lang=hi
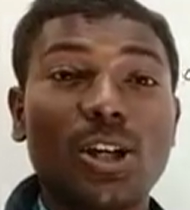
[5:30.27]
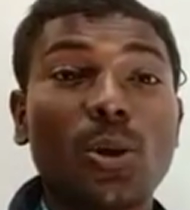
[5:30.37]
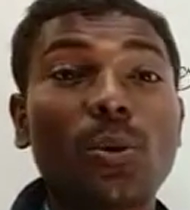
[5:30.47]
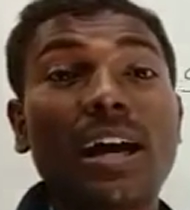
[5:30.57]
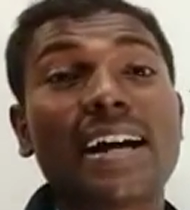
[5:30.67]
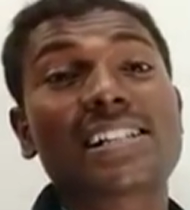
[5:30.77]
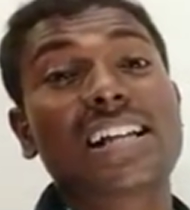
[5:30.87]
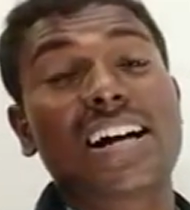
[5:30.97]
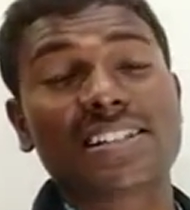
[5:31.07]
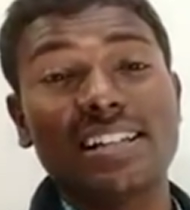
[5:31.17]
कुल
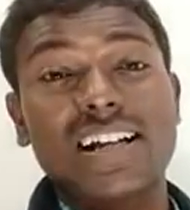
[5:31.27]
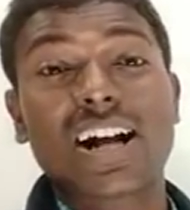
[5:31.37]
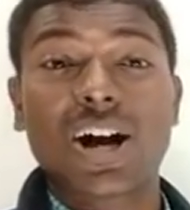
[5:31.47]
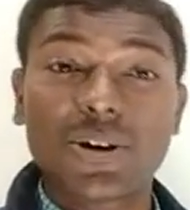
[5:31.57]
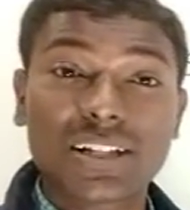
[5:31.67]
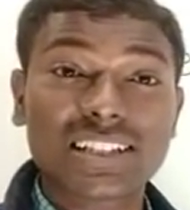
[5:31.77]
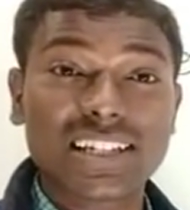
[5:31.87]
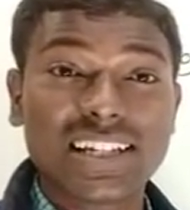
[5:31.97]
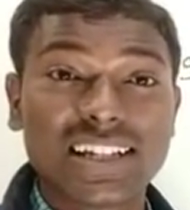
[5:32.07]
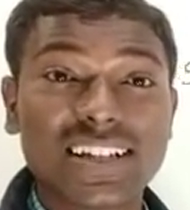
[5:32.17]
अक्षांश रेखा और
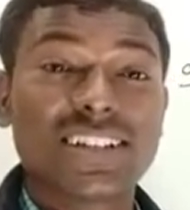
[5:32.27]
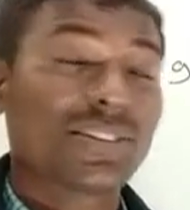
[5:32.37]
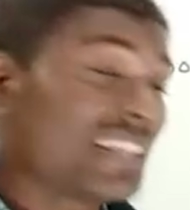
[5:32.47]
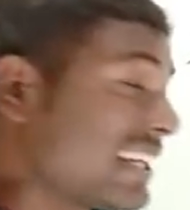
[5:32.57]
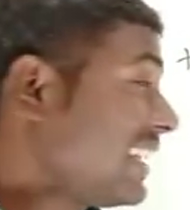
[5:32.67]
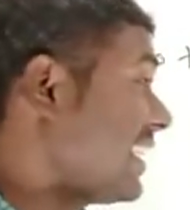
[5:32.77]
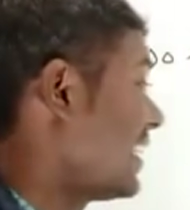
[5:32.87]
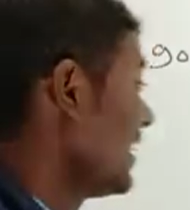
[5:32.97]
कितनी है तो देखिए